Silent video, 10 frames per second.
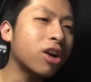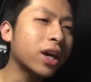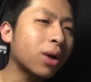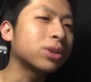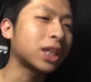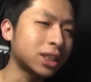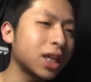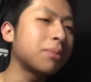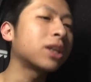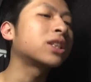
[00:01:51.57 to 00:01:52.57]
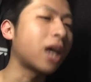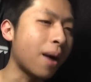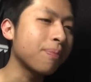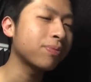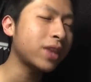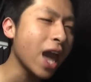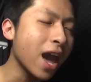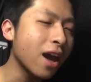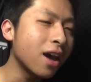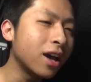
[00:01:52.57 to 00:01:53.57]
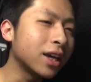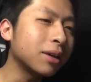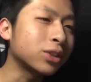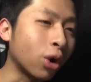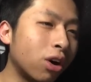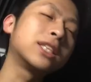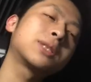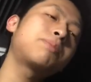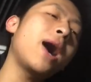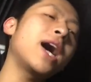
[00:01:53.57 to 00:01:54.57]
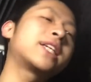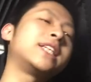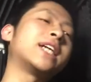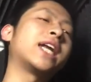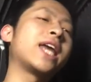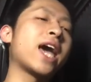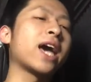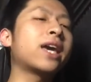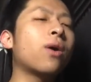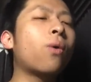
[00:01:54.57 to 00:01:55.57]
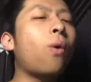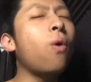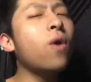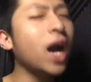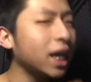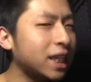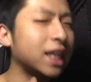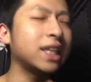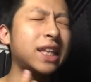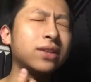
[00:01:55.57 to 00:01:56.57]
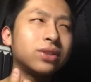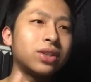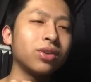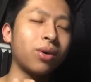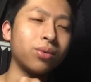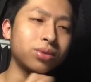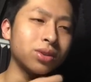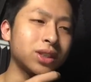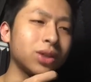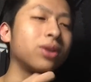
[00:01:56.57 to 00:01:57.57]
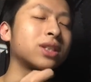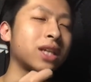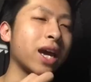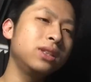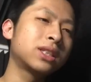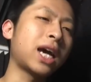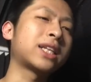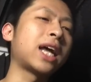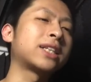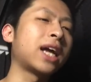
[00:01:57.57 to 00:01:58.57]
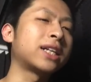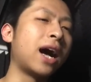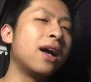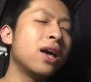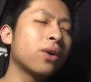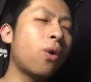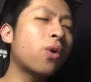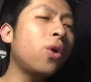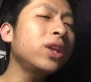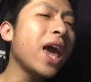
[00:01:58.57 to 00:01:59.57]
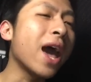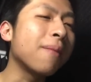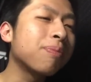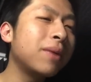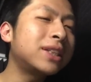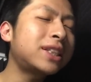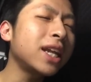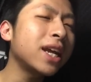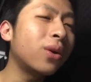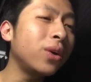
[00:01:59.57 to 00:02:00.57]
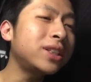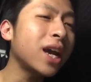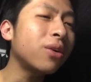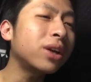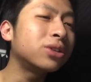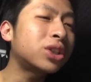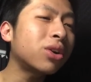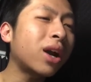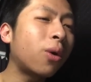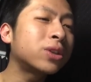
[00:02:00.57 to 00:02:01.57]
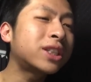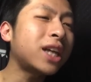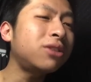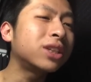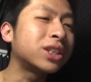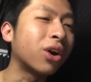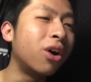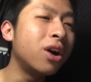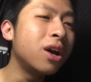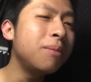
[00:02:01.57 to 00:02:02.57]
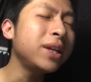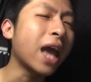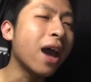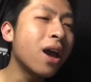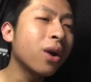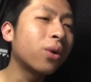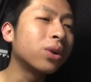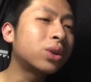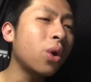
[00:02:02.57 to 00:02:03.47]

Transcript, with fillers: は結構刺さりました。で、いきますよ。スパーキーがね、結構高回転で出るっていうのが本当に強いですね。さあ、来た来た来た。ここで、めっちゃね、ロイジャイをね、後ろから押しちゃうんですよ。見て、この、